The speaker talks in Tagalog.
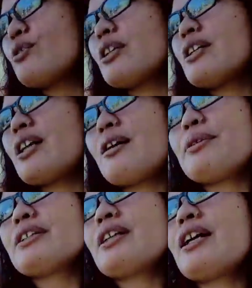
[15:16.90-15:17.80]
yung lugar
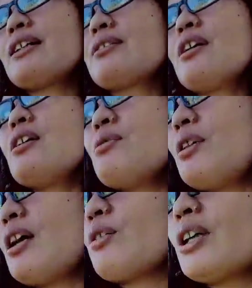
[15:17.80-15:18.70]
namin, kahit
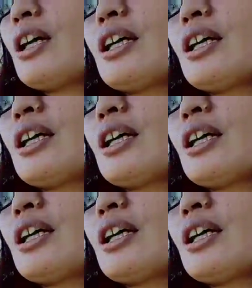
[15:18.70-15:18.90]
wala akong